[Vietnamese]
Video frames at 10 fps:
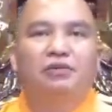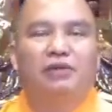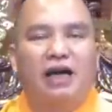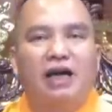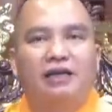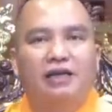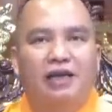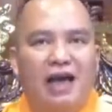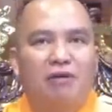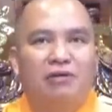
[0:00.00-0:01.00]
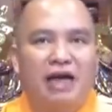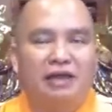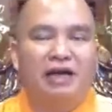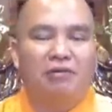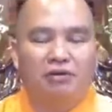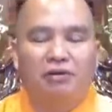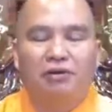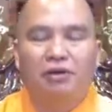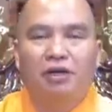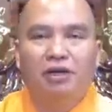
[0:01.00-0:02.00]
chúng ta trên cao trang trọng rồi
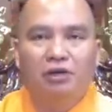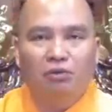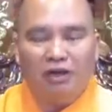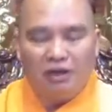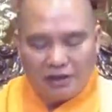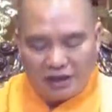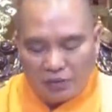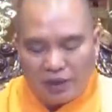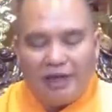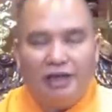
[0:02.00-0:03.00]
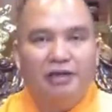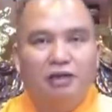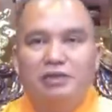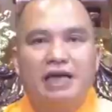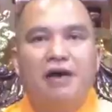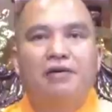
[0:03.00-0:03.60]
chúng ta cứ để nguyên đấy không sao